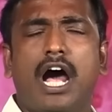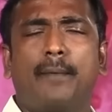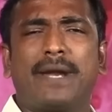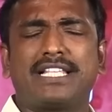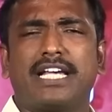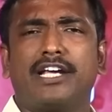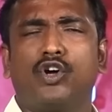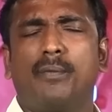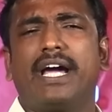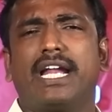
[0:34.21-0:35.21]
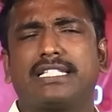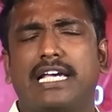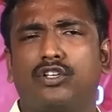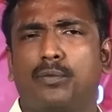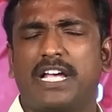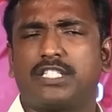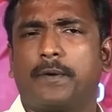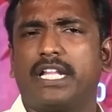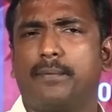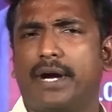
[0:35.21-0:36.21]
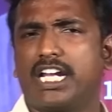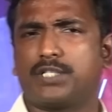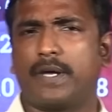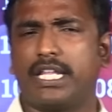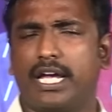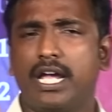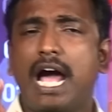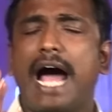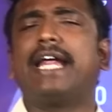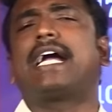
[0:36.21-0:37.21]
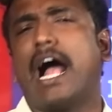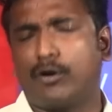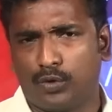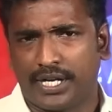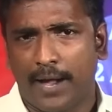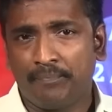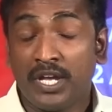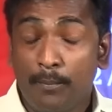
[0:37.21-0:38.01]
ఆ ప్లస్ ఐదు మైనస్ ఐదు ప్లస్ పది మైనస్ పది అని కాకుండా